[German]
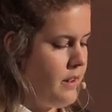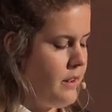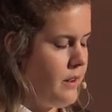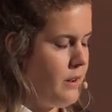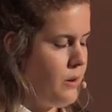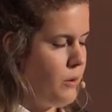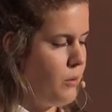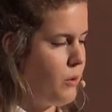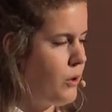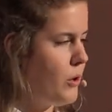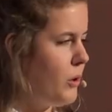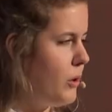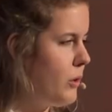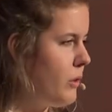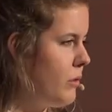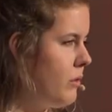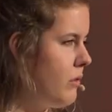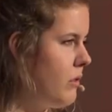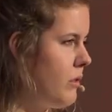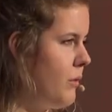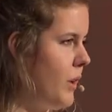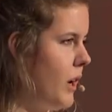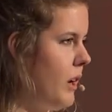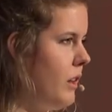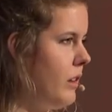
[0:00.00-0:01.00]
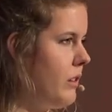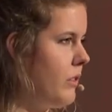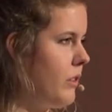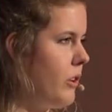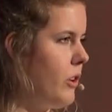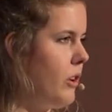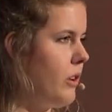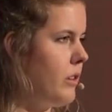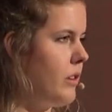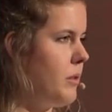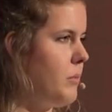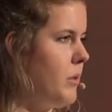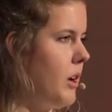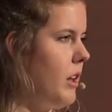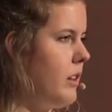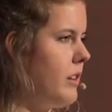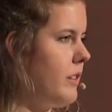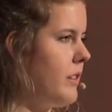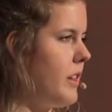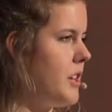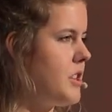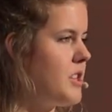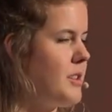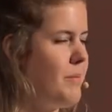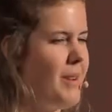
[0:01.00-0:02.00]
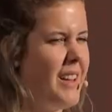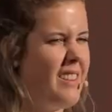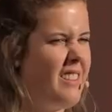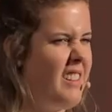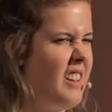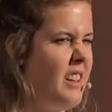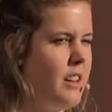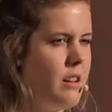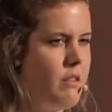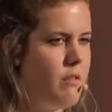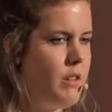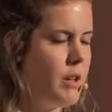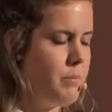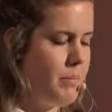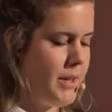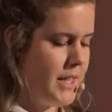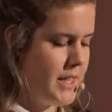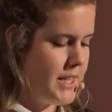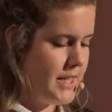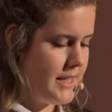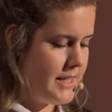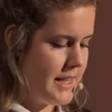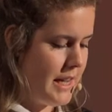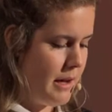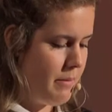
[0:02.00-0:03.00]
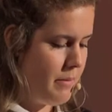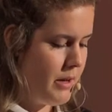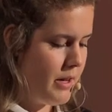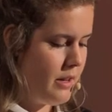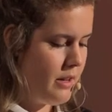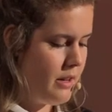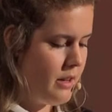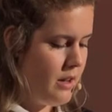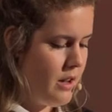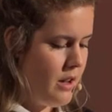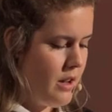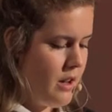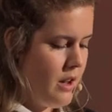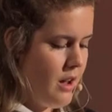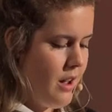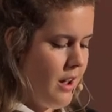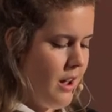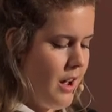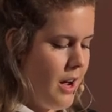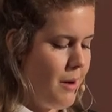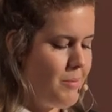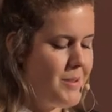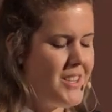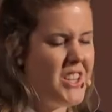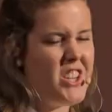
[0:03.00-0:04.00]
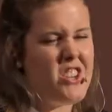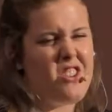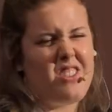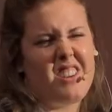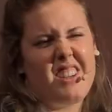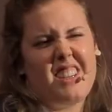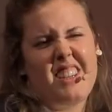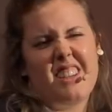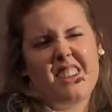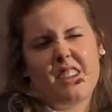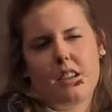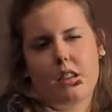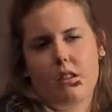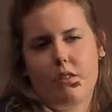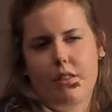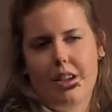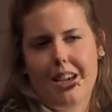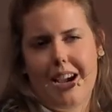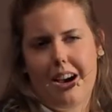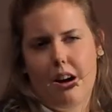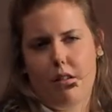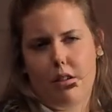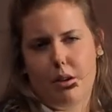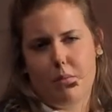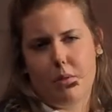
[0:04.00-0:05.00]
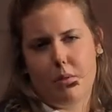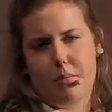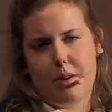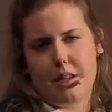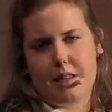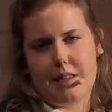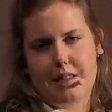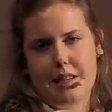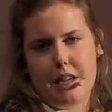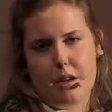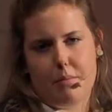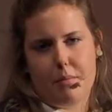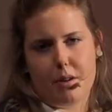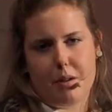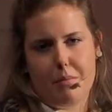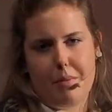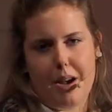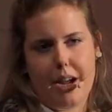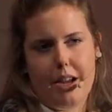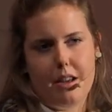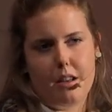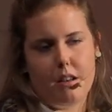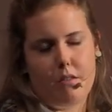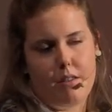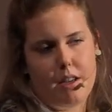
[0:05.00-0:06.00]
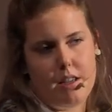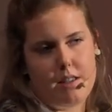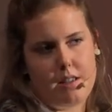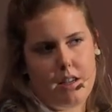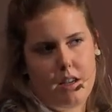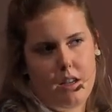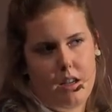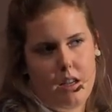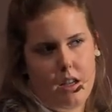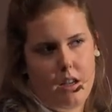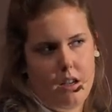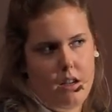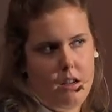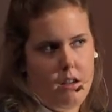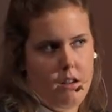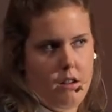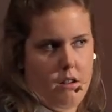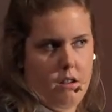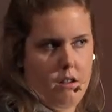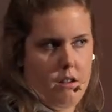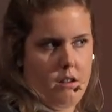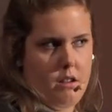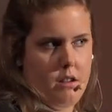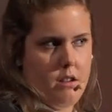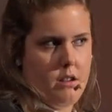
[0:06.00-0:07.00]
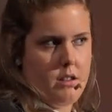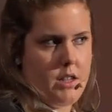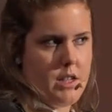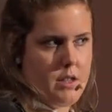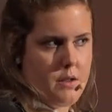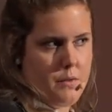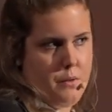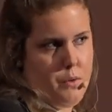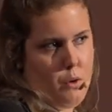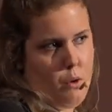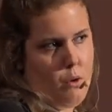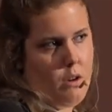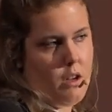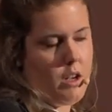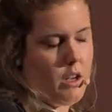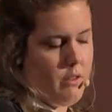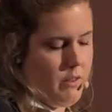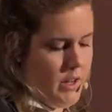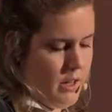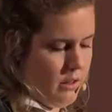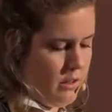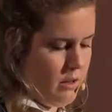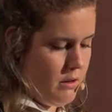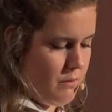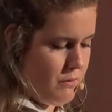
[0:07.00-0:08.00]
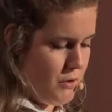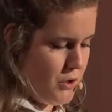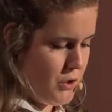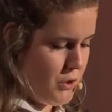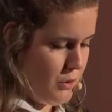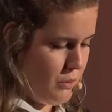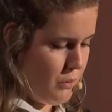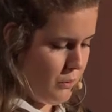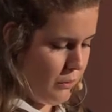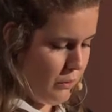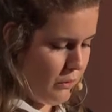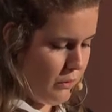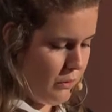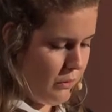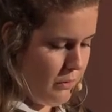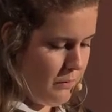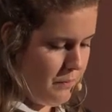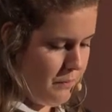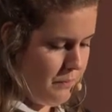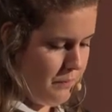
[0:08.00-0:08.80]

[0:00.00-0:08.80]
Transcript: Und Gott und Gewalt gehört im Alten Testament irgendwie ein bisschen zusammen. Aber es ist ja irgendwie auch immer ein bisschen lieb gemeint, weil seine, sein Volk wird ja verschont.